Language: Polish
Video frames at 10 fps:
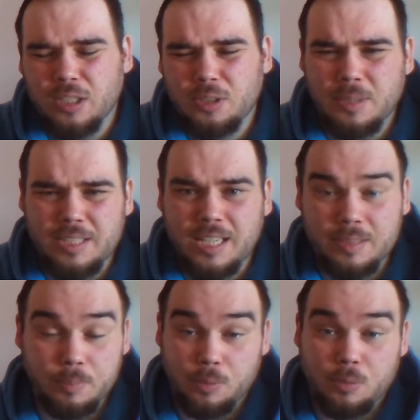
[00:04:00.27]
co ma
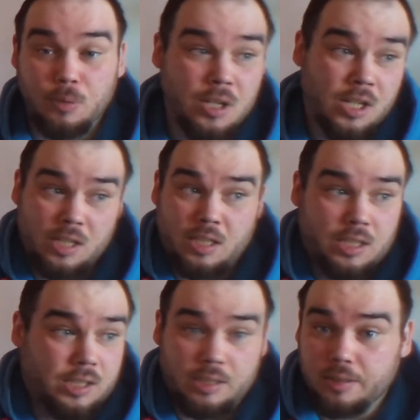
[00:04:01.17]
czas, bo
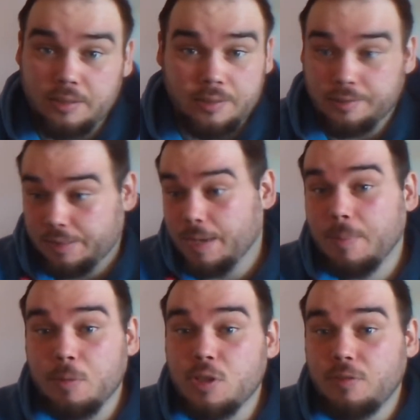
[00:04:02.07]
nie
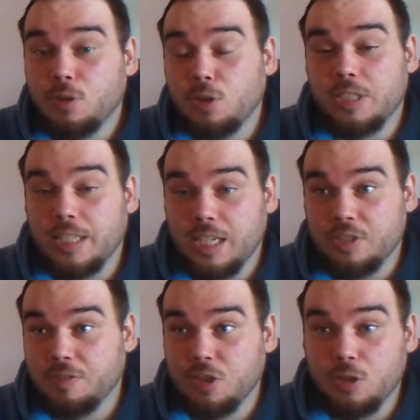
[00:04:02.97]
ma możliwości zagrać
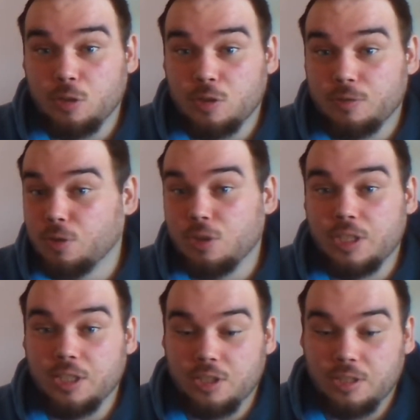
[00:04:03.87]
we wszystko, co wychodzi
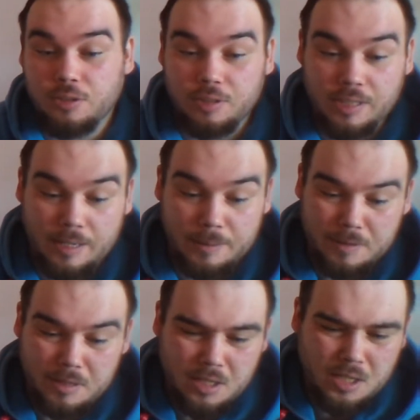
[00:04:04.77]
każdego dnia
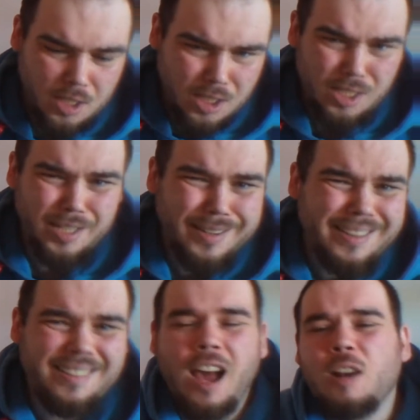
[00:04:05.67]

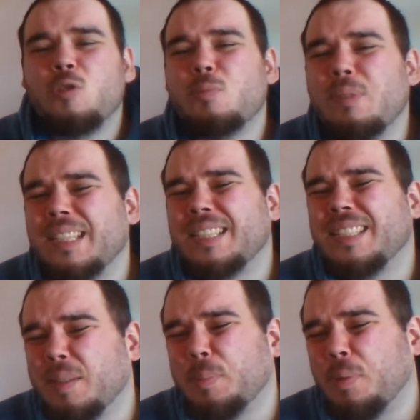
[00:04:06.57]
argument,
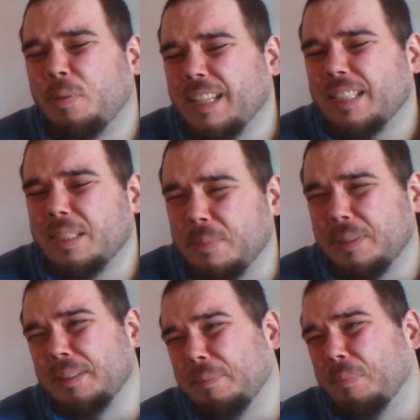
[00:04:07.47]

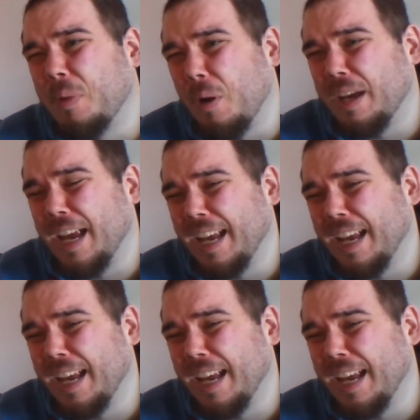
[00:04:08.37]
powiedzmy, ok,